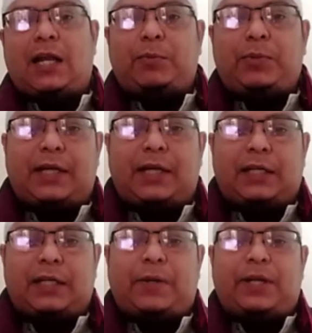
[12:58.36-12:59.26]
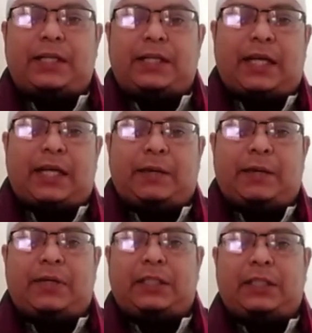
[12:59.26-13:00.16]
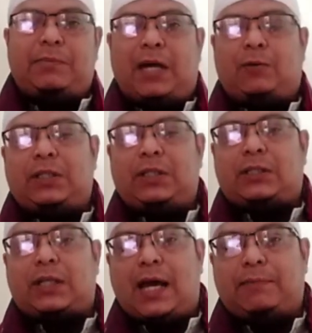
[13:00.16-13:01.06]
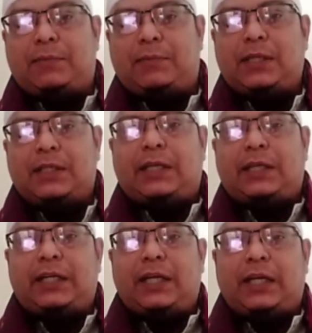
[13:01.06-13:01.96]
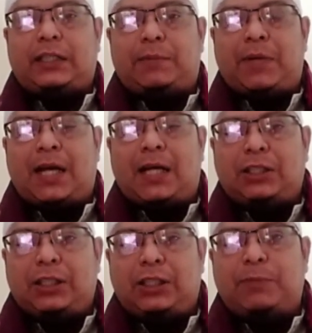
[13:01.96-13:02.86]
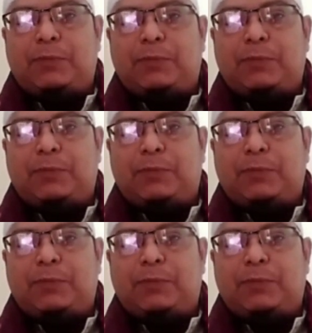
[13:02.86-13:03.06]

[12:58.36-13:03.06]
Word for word: iman wal Islam sehingga kita masih dipertemukan oleh Allah Subhanahu wa